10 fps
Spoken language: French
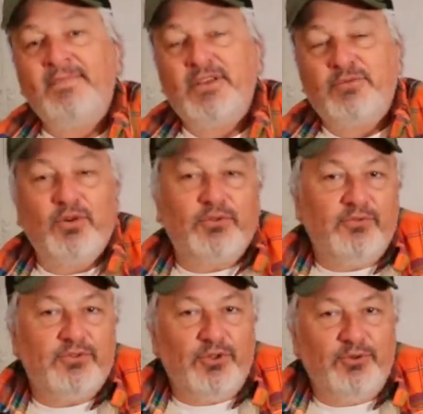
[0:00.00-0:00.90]
je me
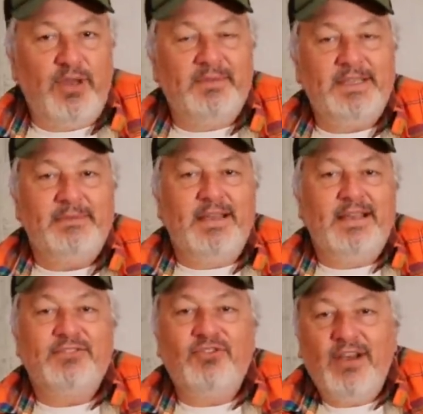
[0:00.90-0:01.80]
retrouve aujourd'hui à me dire,
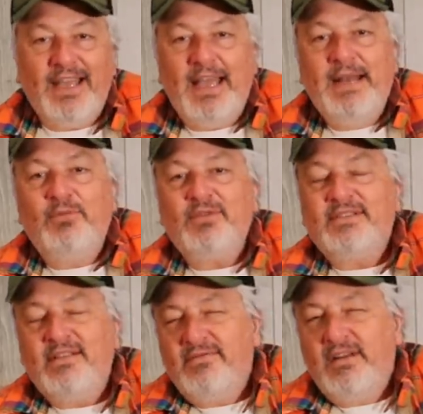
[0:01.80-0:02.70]
mais est-ce que réellement
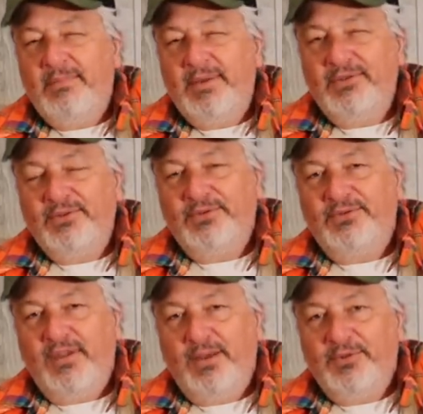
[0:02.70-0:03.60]
ça vaut la peine de
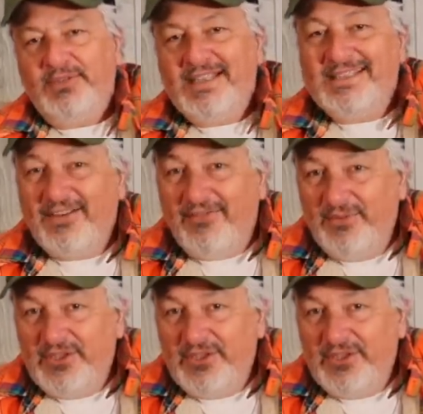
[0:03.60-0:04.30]
continuer à monter Est-ce qu'il y a